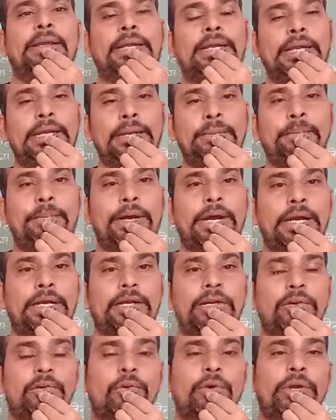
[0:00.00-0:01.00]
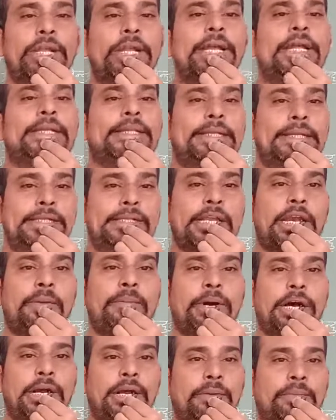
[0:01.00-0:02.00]
यानी पाठ नौ के तीसरे
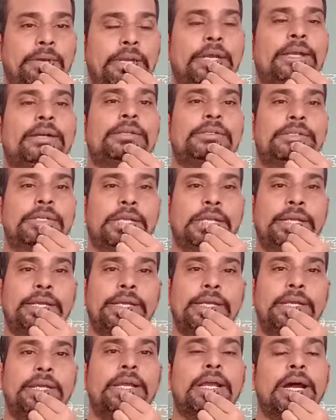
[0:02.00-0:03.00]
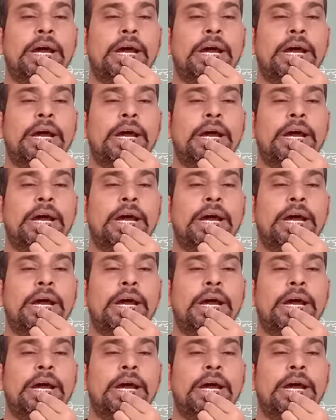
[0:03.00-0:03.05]
भाग में जल्द ही